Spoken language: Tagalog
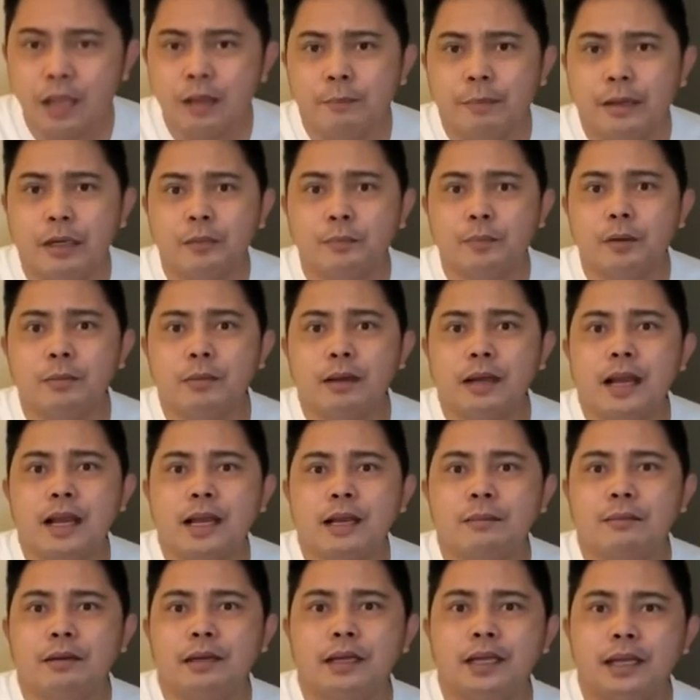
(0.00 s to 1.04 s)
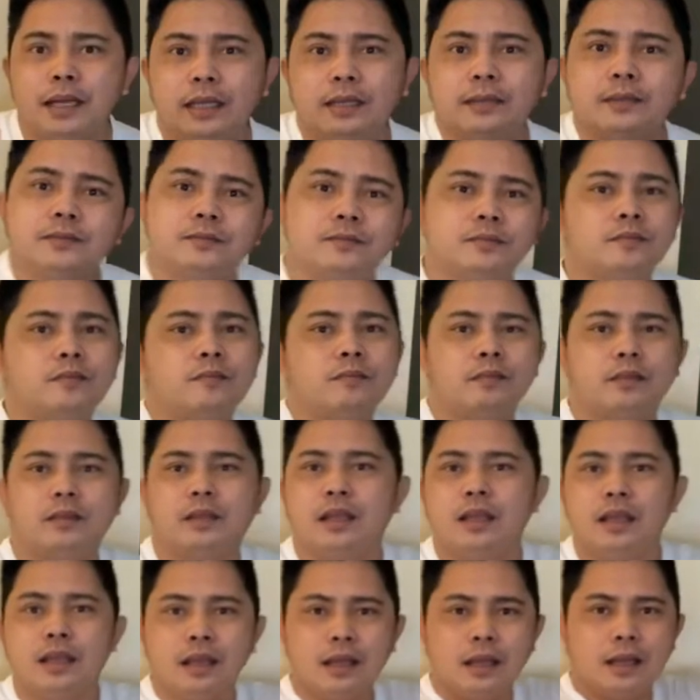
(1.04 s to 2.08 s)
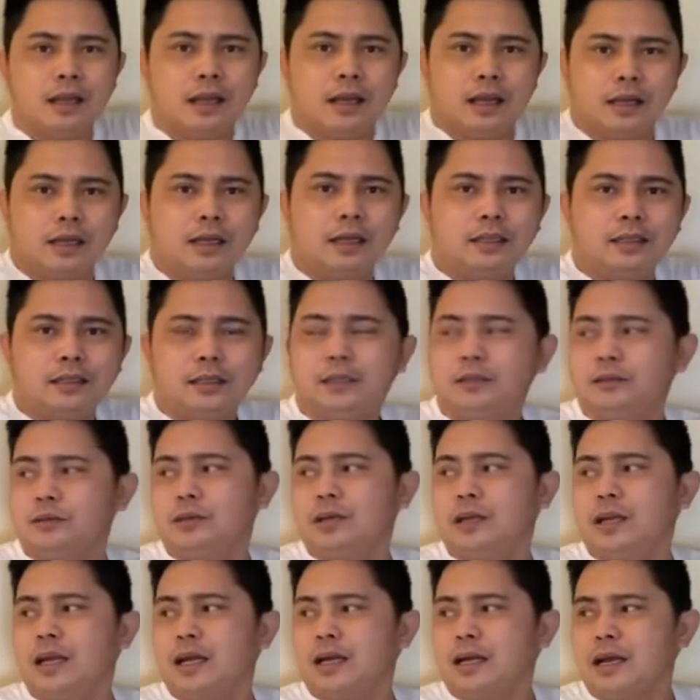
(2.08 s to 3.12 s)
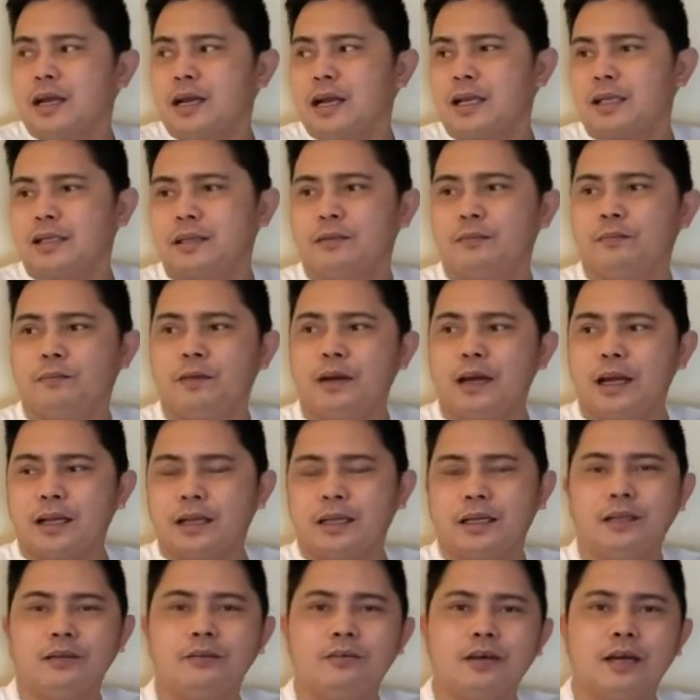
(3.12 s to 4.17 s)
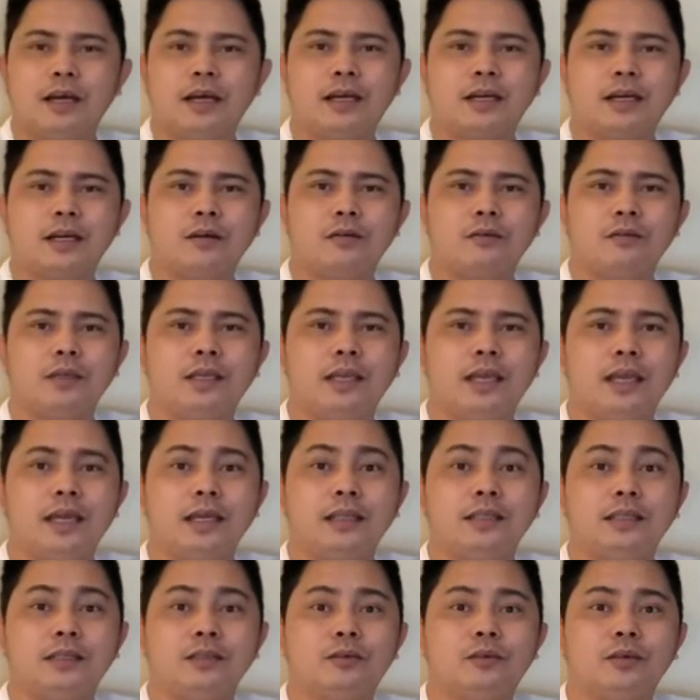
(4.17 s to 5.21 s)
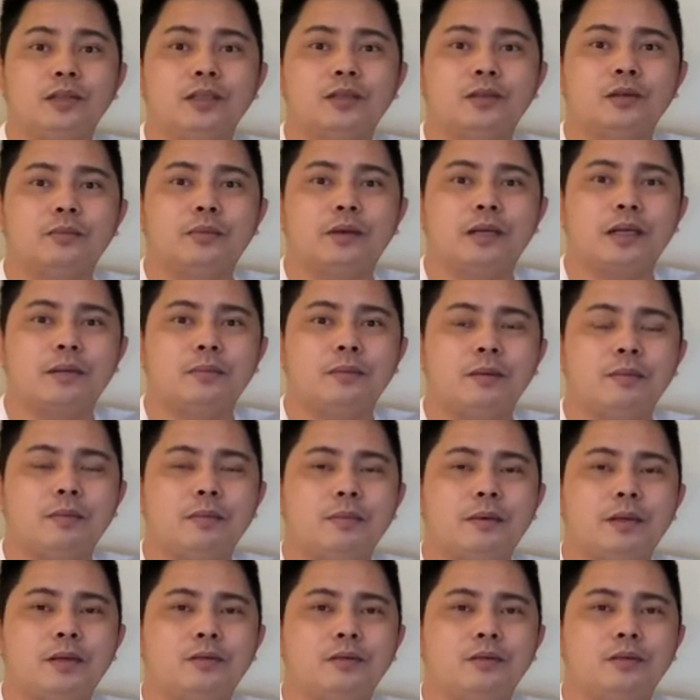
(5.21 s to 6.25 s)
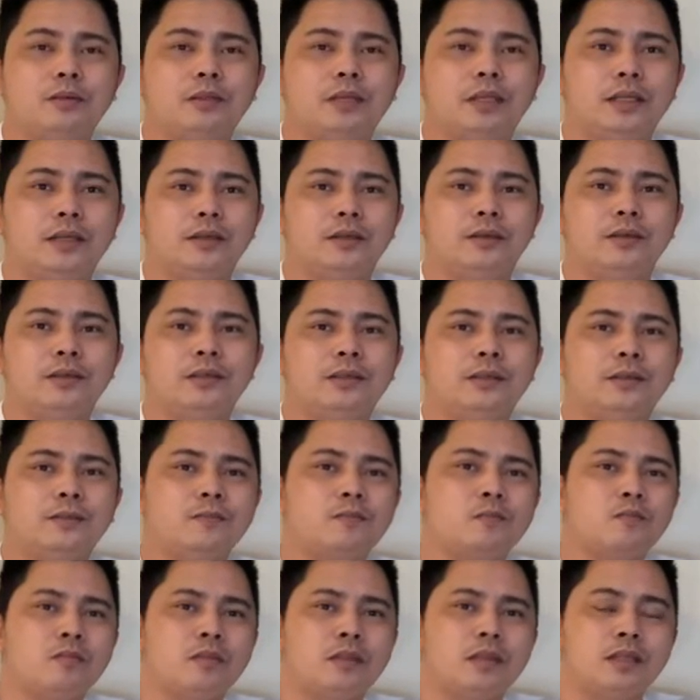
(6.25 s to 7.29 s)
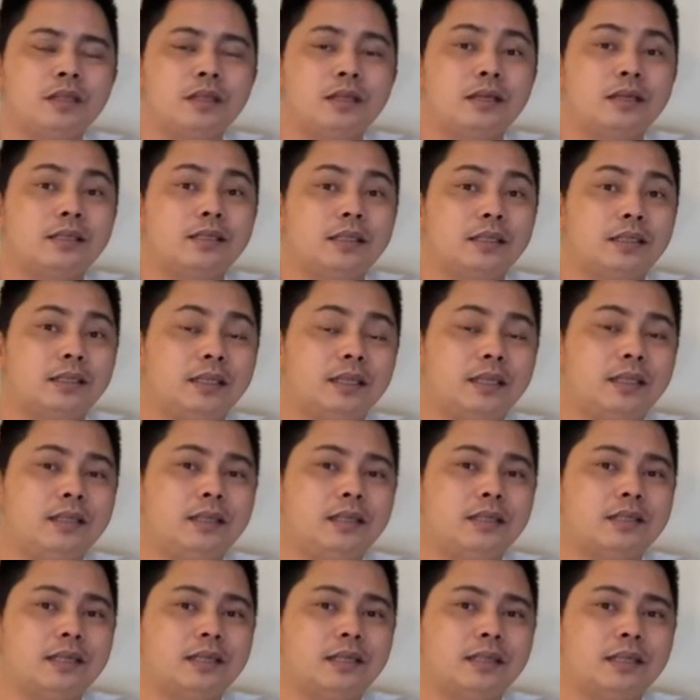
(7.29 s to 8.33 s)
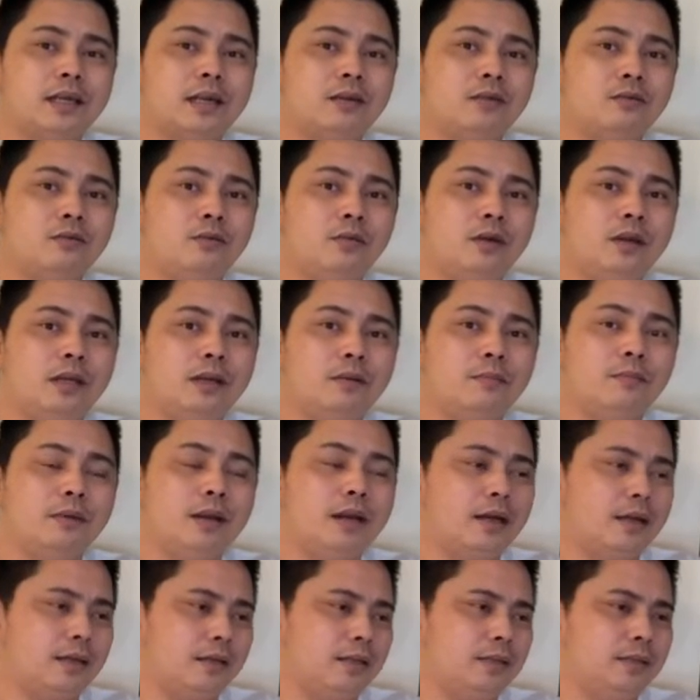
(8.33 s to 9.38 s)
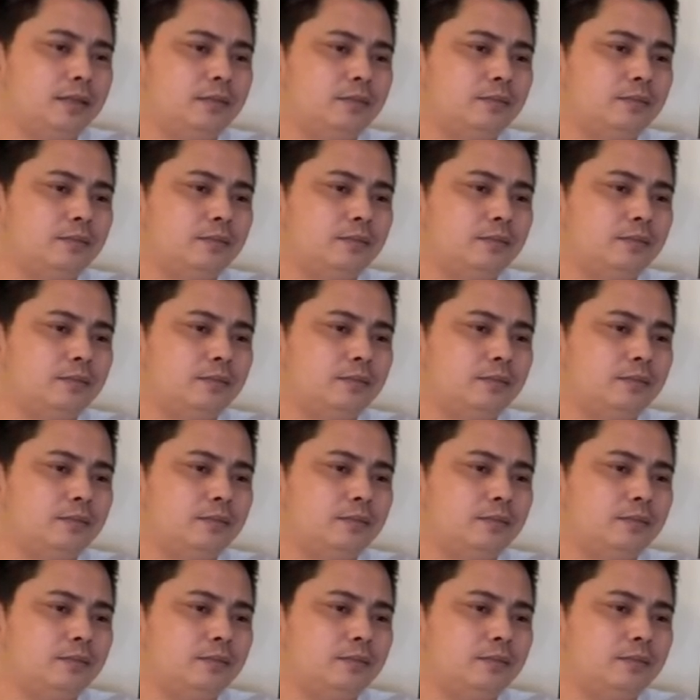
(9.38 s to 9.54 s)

Paano po mga kabalen? Hanggang dito na lang ang aking vlog ngayong araw. I-edit ko na to para may mapanood kayo. Kasi 3 days ata akong walang vlog.